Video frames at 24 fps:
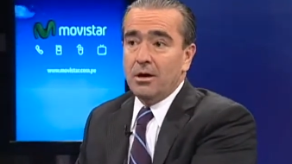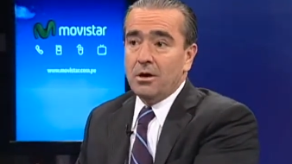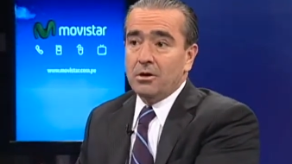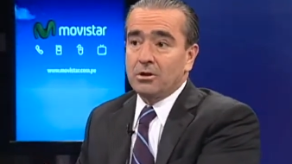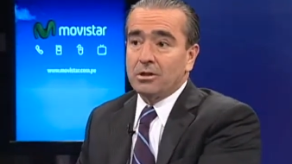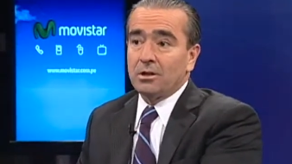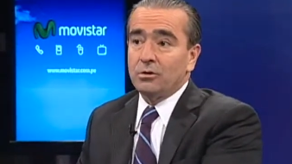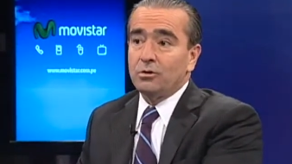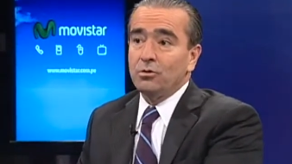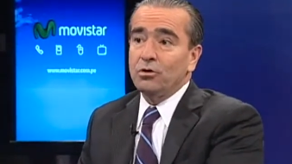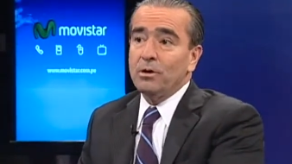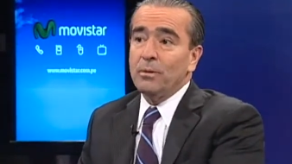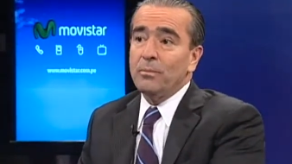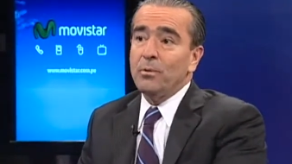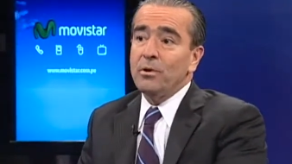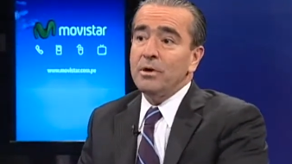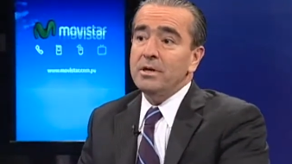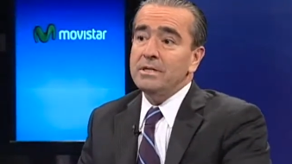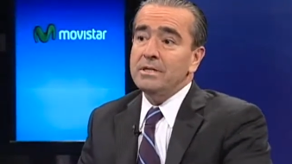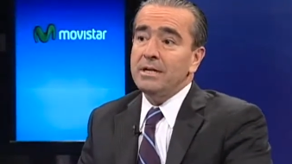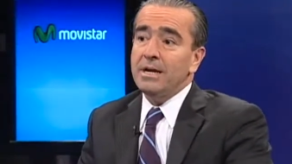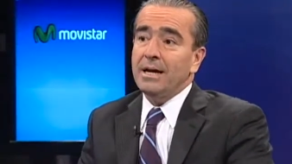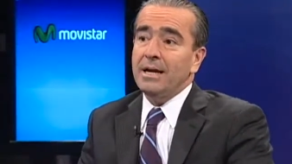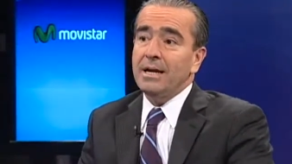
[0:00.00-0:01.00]
O sea, tú te
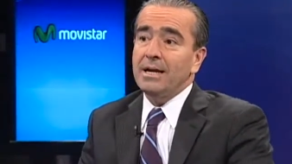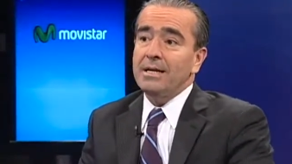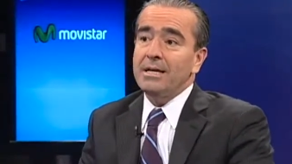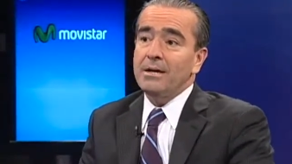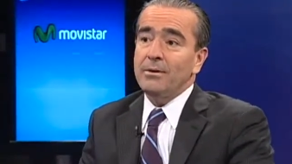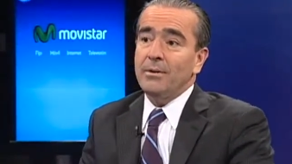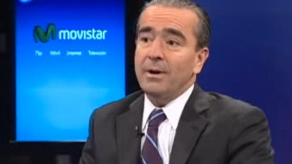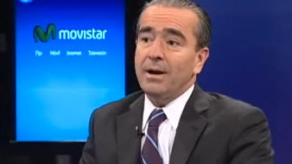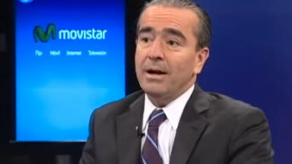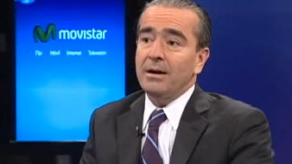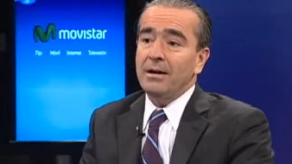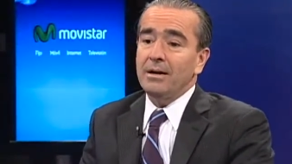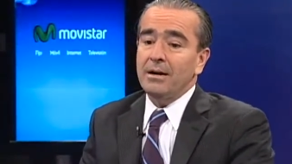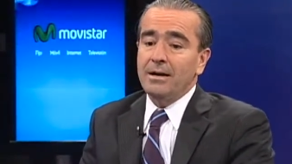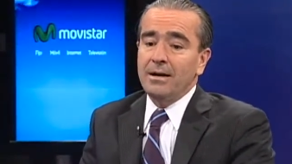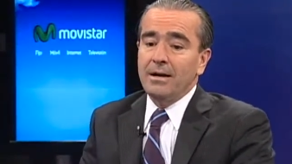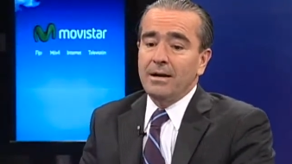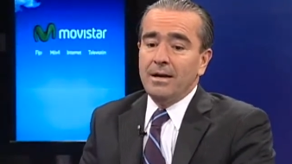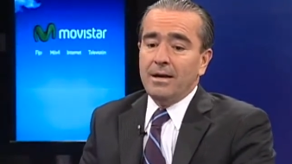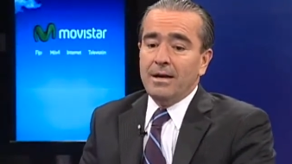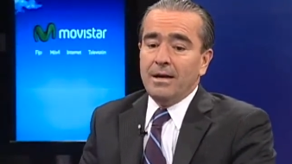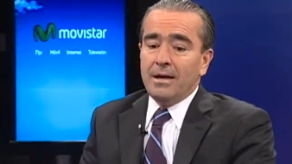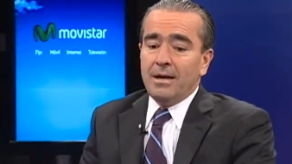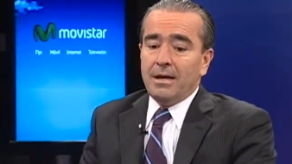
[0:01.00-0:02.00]
puedes llegar a llevar
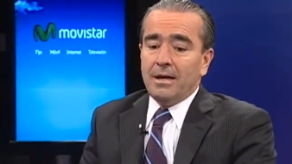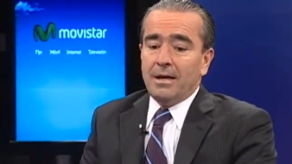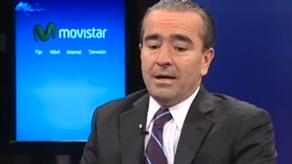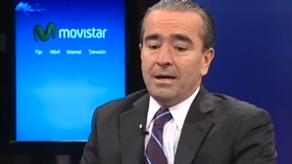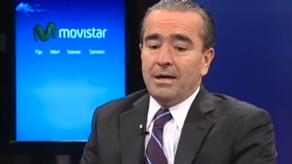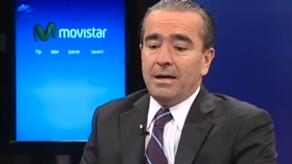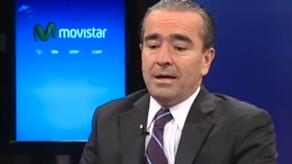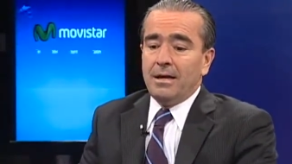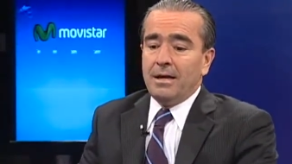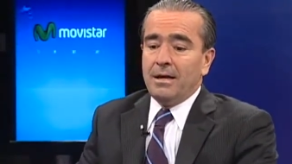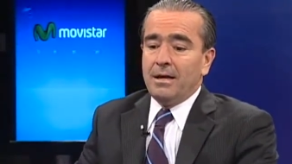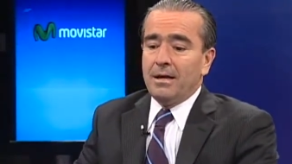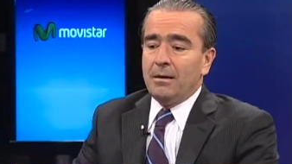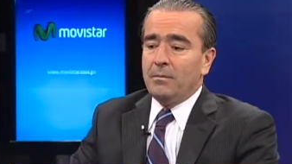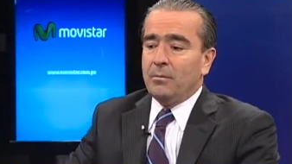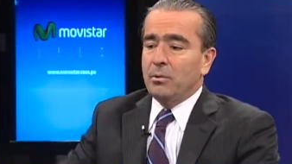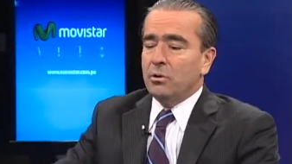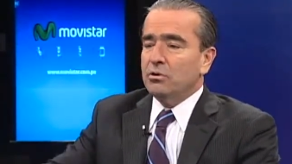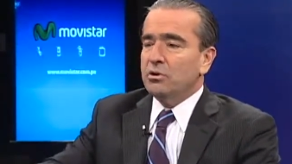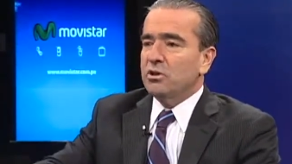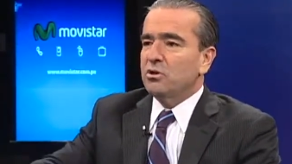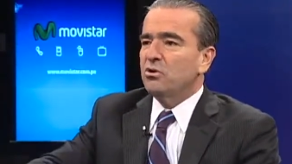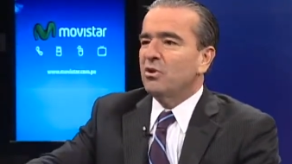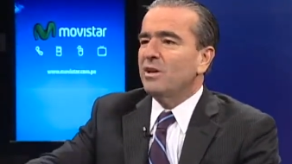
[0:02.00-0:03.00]
el
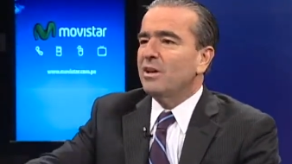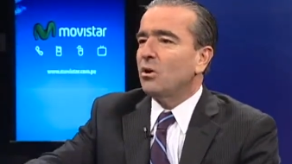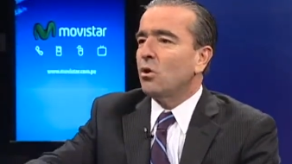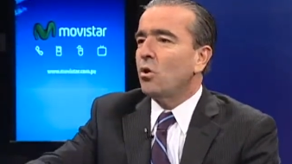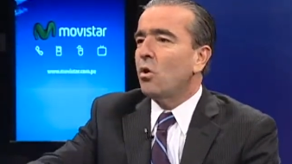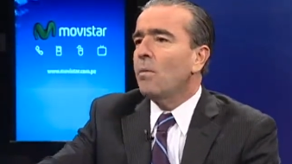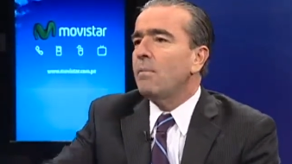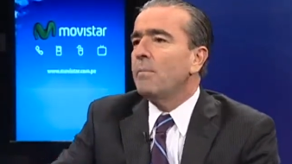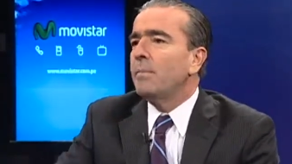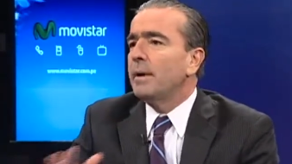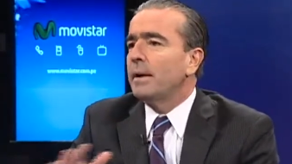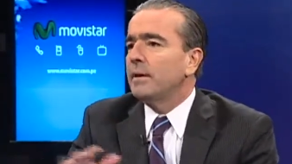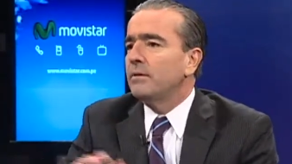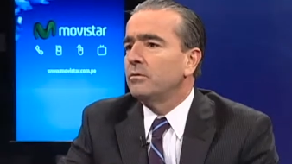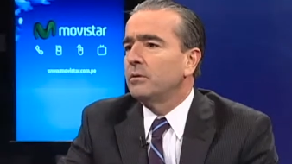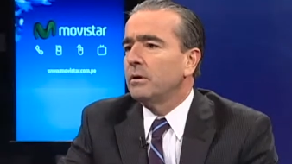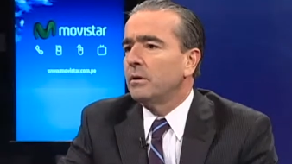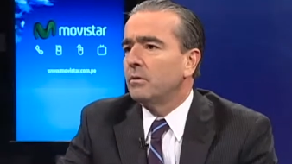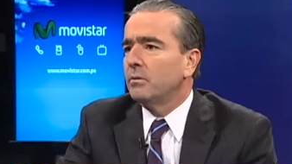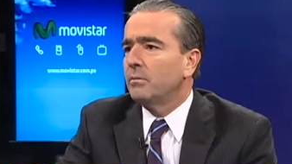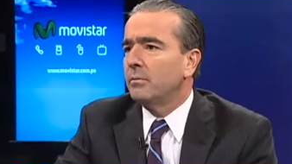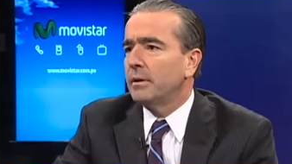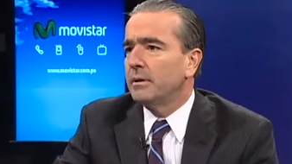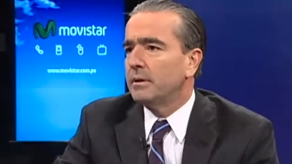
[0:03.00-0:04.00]
proceso de compra de una
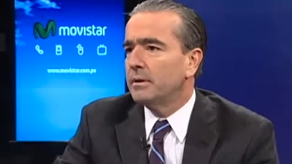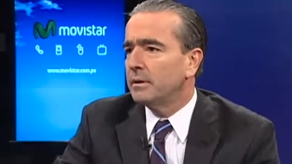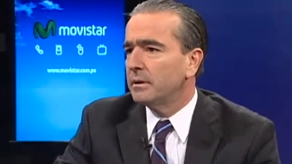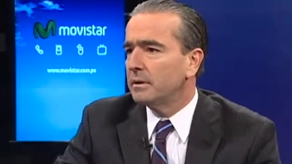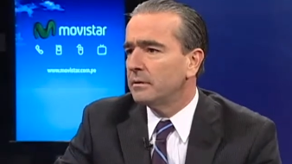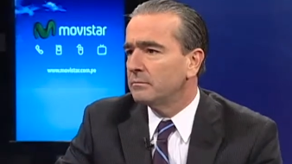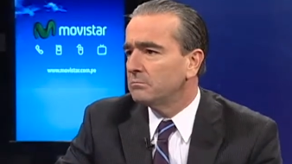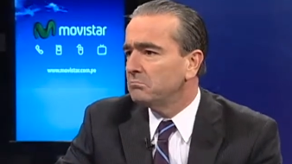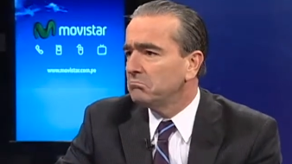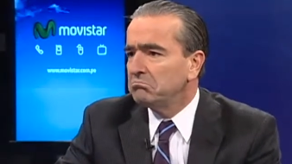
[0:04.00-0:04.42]
compañía.